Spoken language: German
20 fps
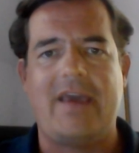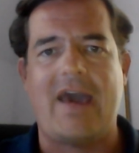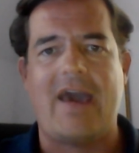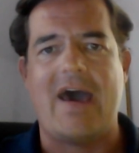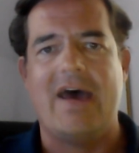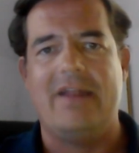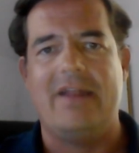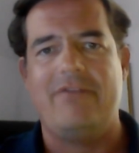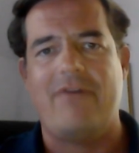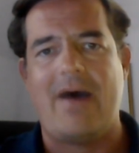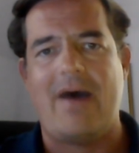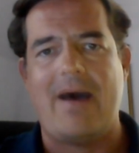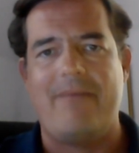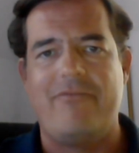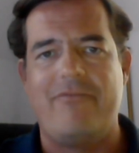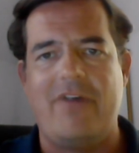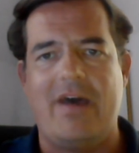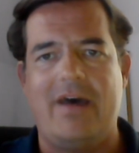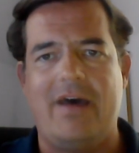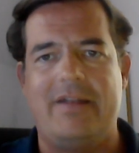Grad
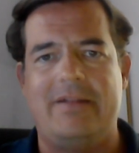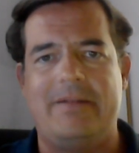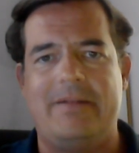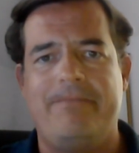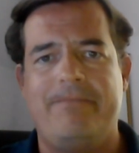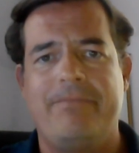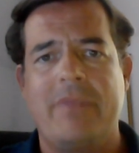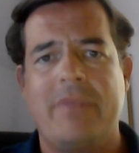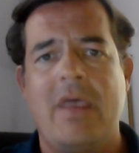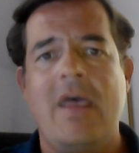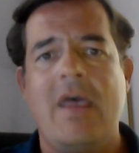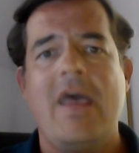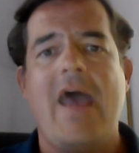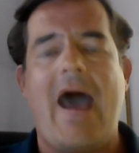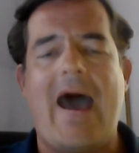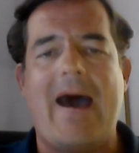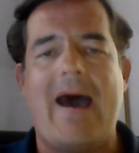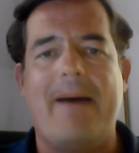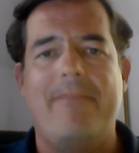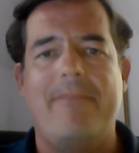warm werden.
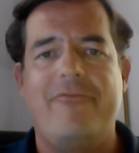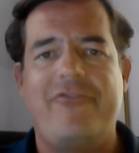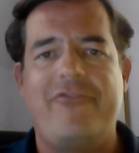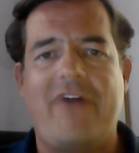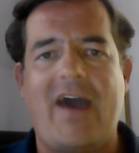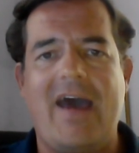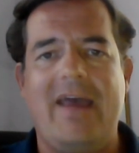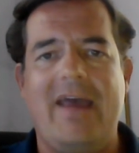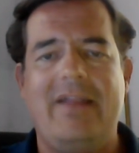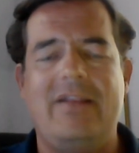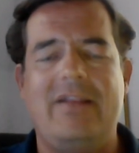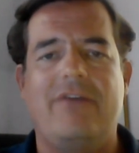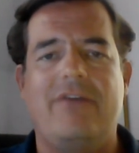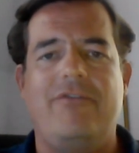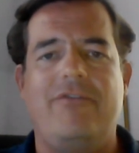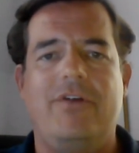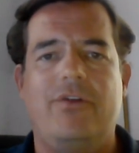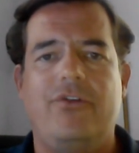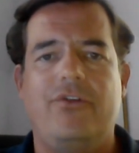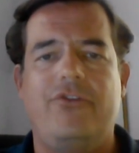Am
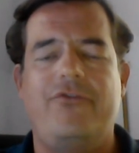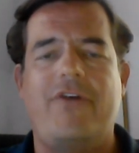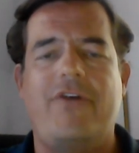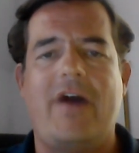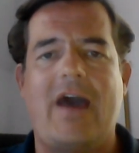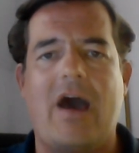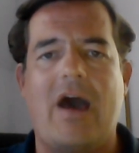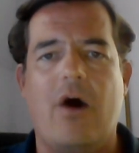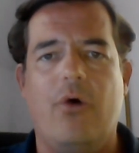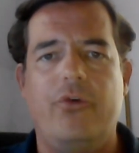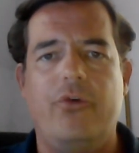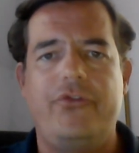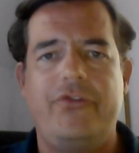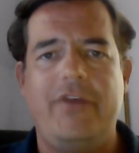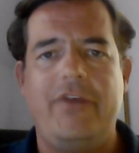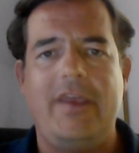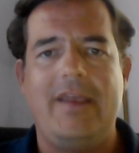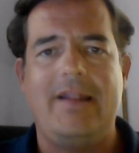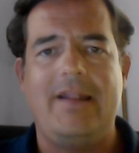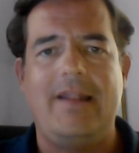Freitag wird uns
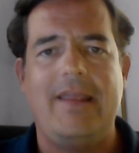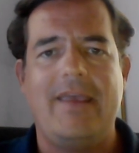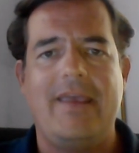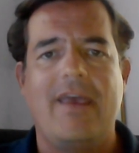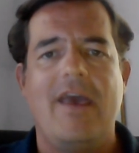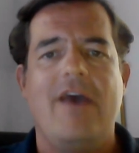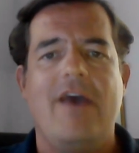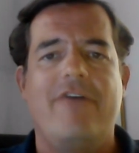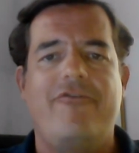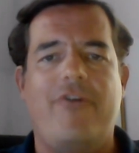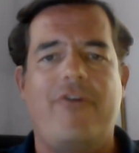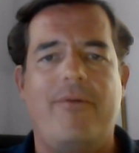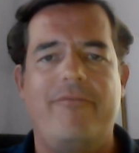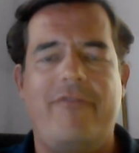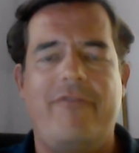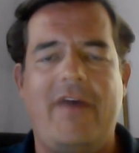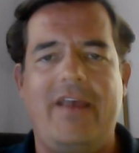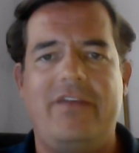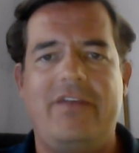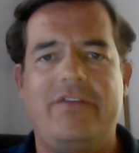voraussichtlich
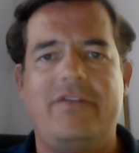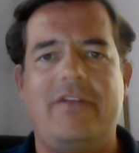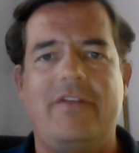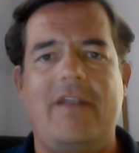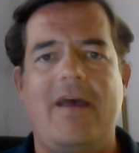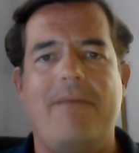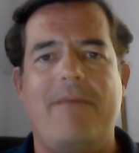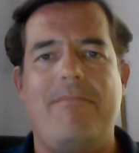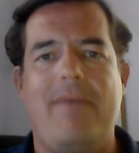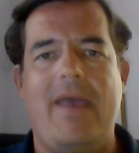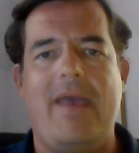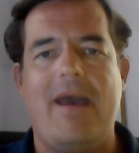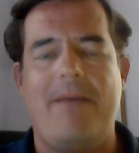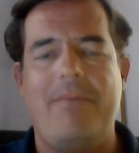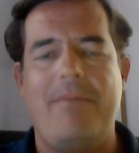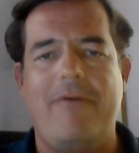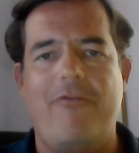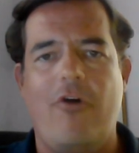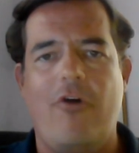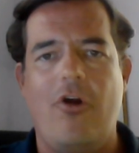vom Westen her mehr
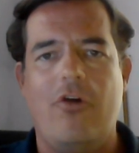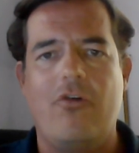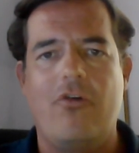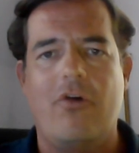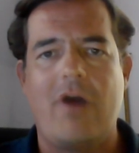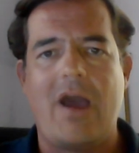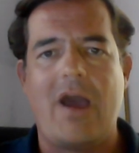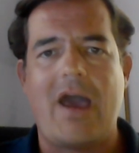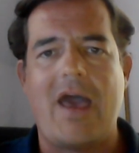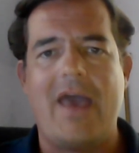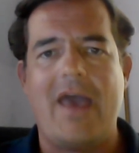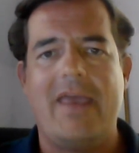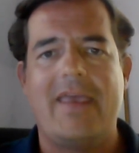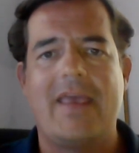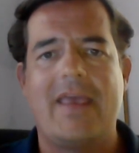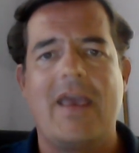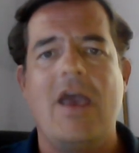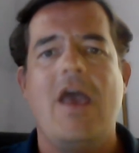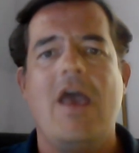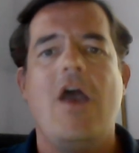Bewölkung
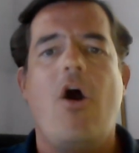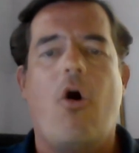erreichen.